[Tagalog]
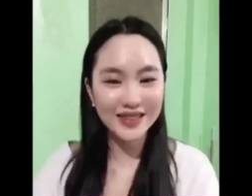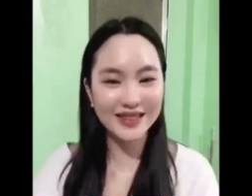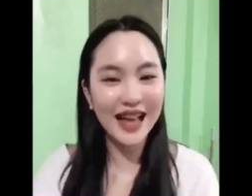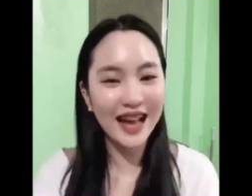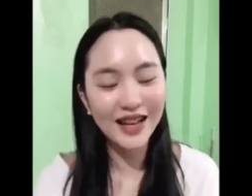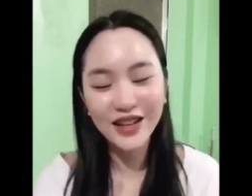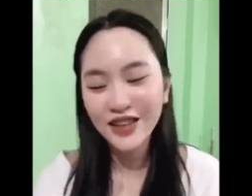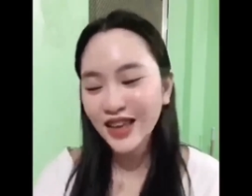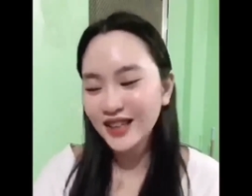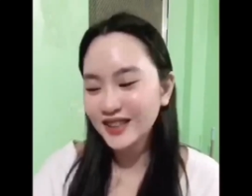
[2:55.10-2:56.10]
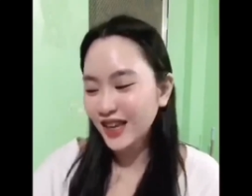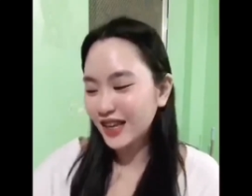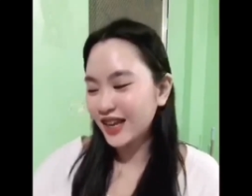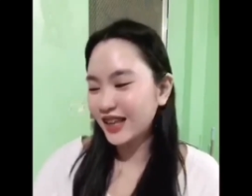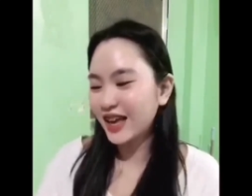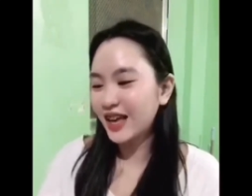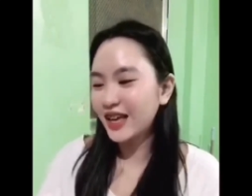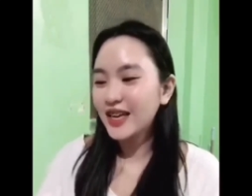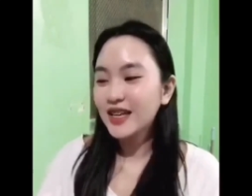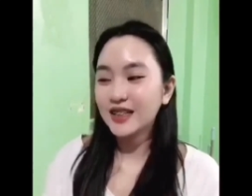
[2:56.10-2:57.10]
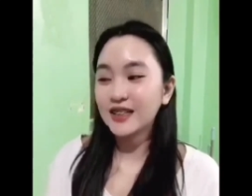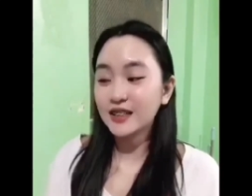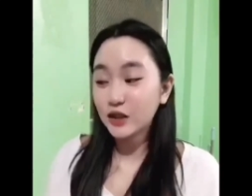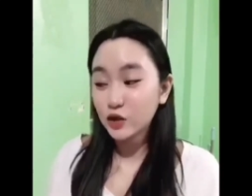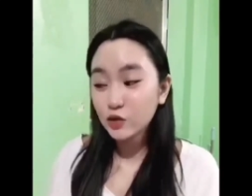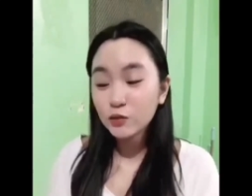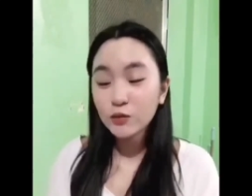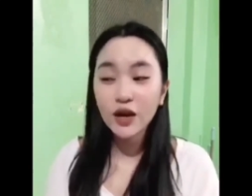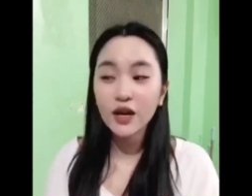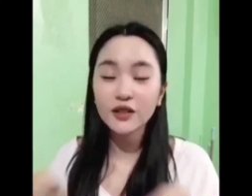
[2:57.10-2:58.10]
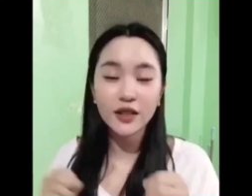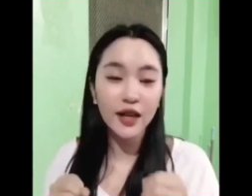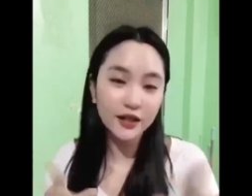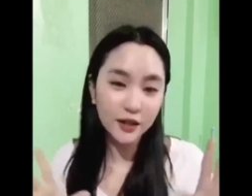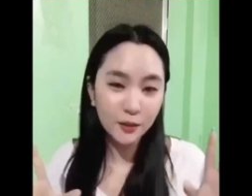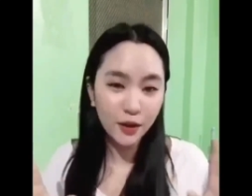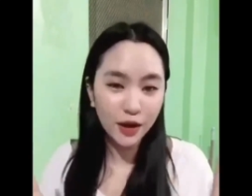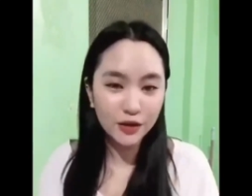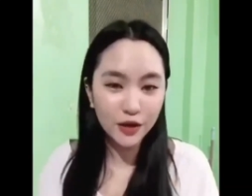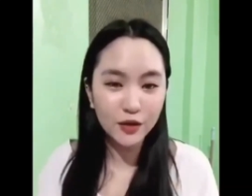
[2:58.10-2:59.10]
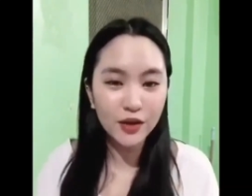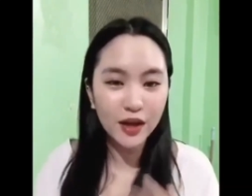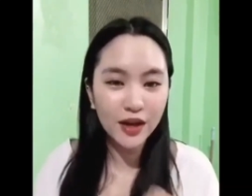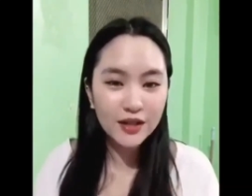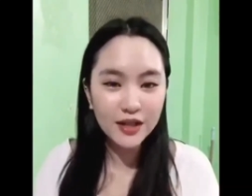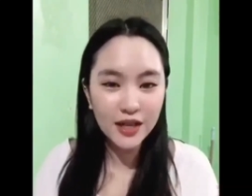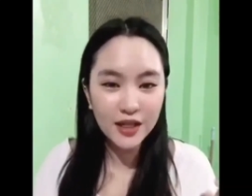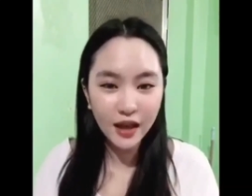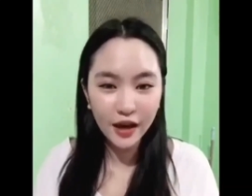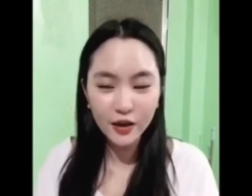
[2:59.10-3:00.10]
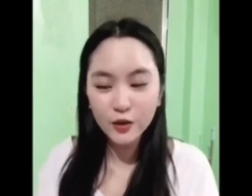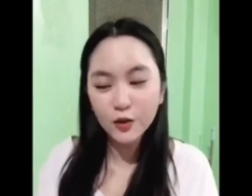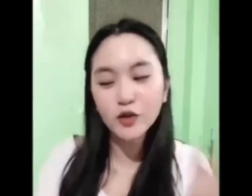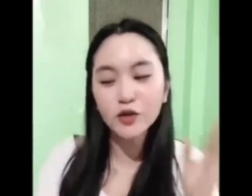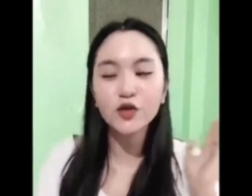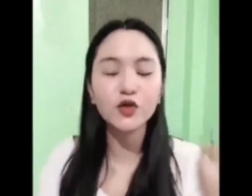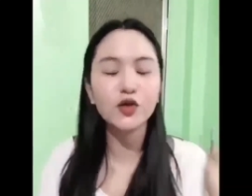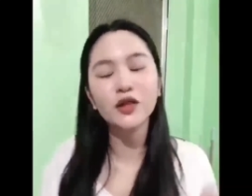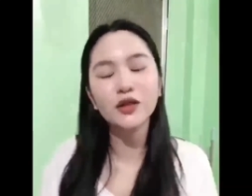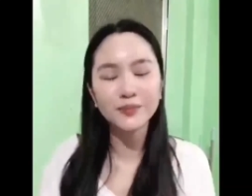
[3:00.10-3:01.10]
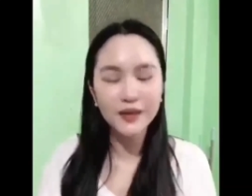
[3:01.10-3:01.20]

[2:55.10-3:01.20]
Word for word: Basta ganun yung eksena. Tapos yung mga eche-boreche ko na na skincare, yung kasunod ko nang